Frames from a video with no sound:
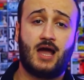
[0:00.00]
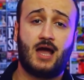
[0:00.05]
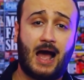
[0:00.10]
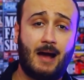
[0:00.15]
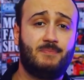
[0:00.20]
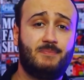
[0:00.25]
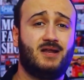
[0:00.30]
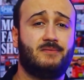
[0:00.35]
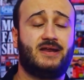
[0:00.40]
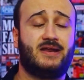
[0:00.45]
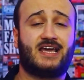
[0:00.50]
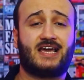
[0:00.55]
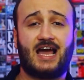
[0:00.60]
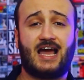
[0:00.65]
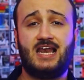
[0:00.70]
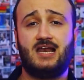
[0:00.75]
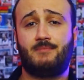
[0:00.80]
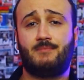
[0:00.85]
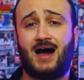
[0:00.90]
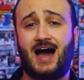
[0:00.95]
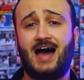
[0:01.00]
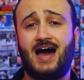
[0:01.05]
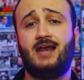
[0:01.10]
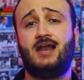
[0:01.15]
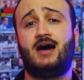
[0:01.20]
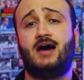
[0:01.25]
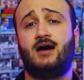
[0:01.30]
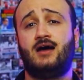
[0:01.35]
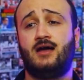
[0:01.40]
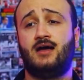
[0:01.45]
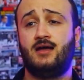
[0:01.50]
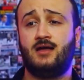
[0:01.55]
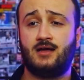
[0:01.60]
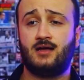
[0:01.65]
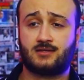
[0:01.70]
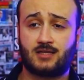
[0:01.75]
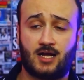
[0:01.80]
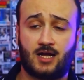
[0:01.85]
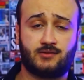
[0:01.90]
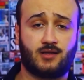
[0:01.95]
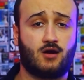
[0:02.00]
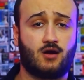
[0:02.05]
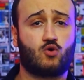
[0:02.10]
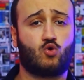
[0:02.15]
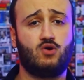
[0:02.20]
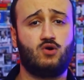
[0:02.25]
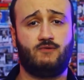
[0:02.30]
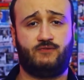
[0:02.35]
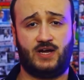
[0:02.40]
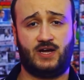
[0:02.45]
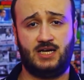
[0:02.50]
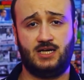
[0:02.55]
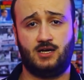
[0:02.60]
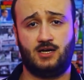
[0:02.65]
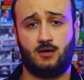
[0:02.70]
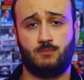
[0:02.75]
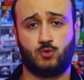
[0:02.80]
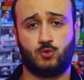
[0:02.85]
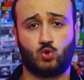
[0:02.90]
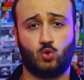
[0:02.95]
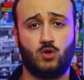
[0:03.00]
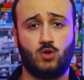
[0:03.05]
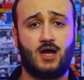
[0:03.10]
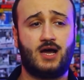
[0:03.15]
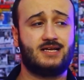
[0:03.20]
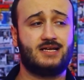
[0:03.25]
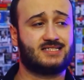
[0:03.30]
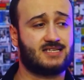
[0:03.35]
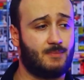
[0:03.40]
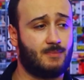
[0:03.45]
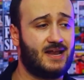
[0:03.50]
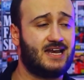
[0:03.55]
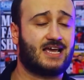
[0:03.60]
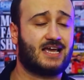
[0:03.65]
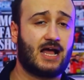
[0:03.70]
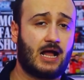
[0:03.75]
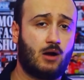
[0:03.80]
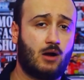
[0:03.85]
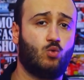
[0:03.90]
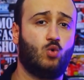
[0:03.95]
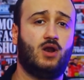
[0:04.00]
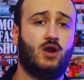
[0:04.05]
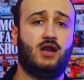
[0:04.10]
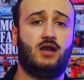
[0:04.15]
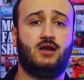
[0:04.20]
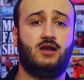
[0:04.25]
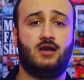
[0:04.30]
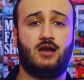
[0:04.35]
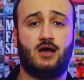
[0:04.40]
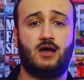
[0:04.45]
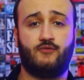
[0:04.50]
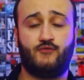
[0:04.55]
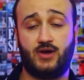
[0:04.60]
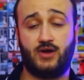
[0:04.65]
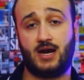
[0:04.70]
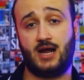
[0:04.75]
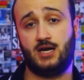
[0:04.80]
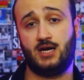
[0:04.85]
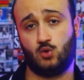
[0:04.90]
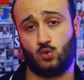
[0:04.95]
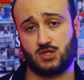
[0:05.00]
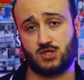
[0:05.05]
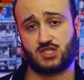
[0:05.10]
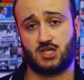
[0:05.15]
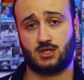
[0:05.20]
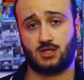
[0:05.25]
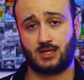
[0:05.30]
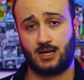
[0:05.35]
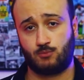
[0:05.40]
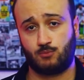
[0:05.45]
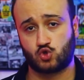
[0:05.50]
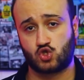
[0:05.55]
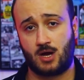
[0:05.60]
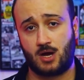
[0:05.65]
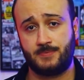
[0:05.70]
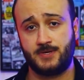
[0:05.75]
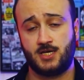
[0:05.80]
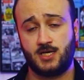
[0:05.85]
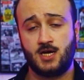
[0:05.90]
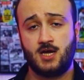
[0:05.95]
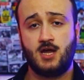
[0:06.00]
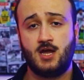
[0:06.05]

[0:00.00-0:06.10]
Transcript: قبل ما نتكلم على آه، تحضيرات كل فريق للبطوله الزمالك اول الفرق اللي وصلت لابو ظبي